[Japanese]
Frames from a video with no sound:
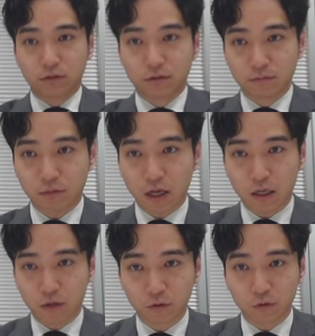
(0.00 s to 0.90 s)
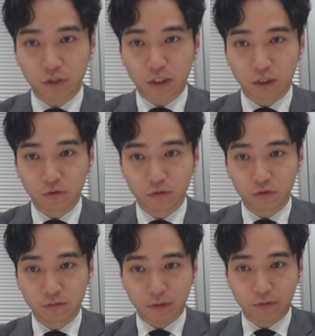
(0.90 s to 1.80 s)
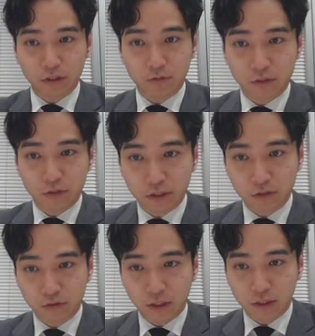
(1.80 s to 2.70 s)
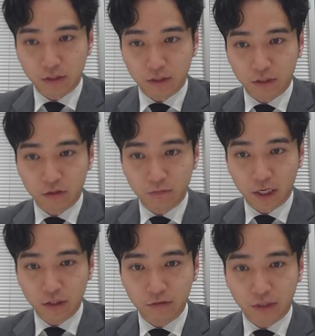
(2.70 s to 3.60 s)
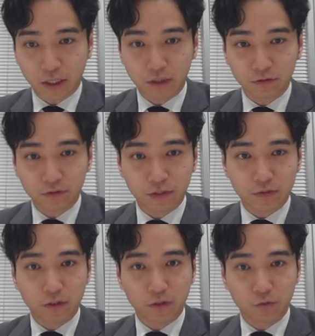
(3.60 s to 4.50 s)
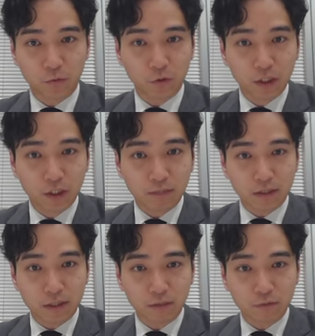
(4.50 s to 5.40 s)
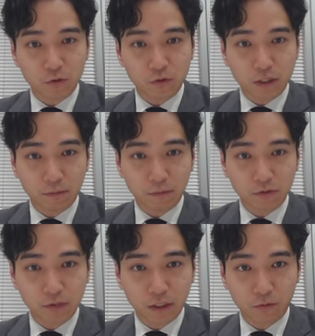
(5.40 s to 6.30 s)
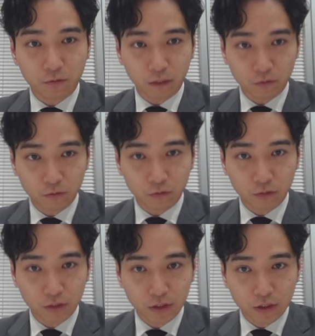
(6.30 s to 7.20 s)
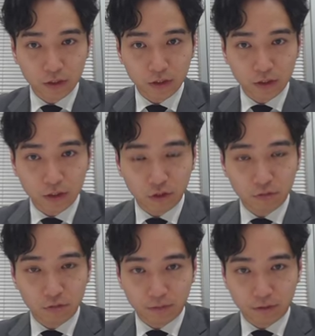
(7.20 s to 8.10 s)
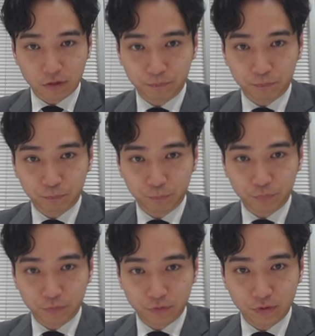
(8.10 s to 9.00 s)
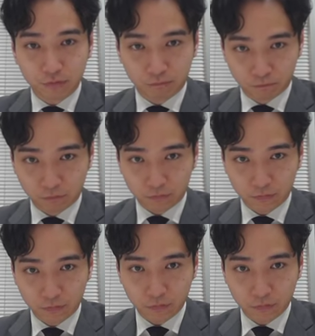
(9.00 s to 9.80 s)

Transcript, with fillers: まあ、本当に、あのーまあ、私も税理士の立場っていうのはあるはあるんですけれども、まあ、税務調査は甘く見ない方が本当いいと思いますよ。うん。